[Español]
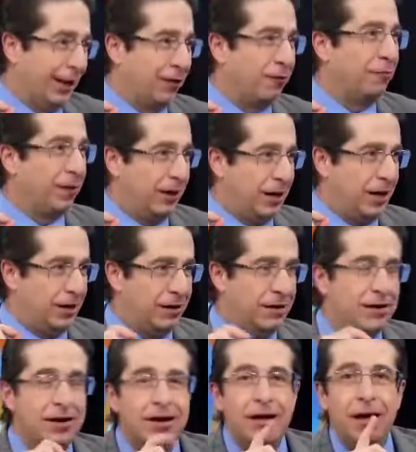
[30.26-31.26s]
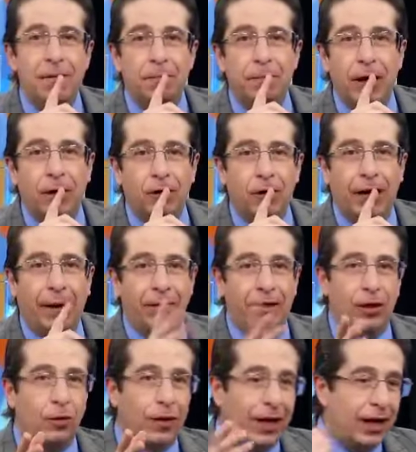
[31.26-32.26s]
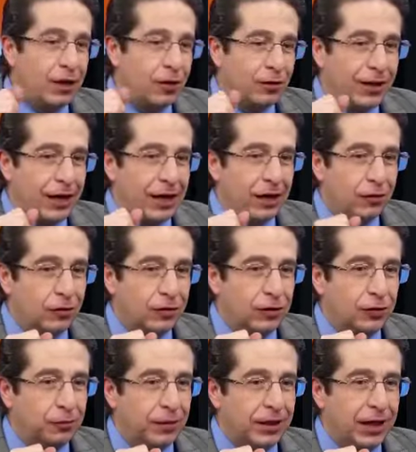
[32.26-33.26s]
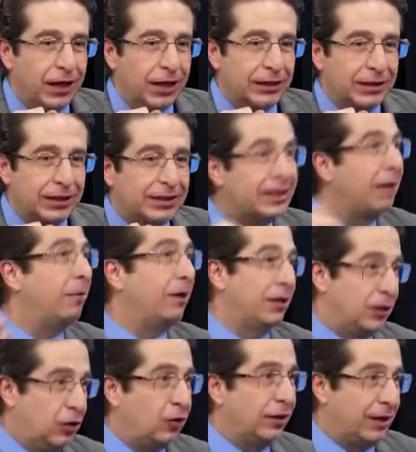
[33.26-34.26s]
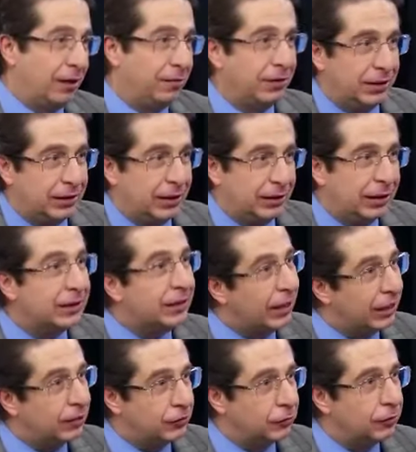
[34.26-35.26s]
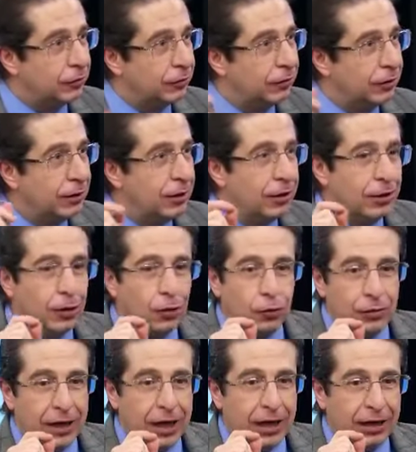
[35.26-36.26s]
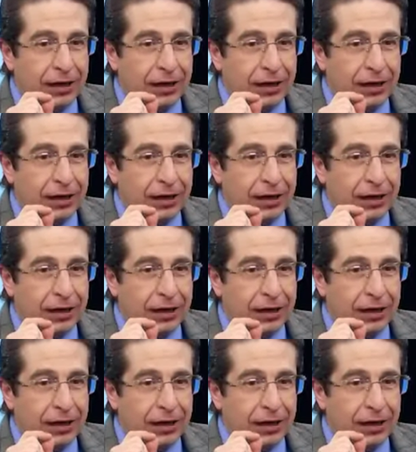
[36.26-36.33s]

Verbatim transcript: de gobernar. Pero no cabe duda que don Daniel Cosío Villegas estableció a través de este texto una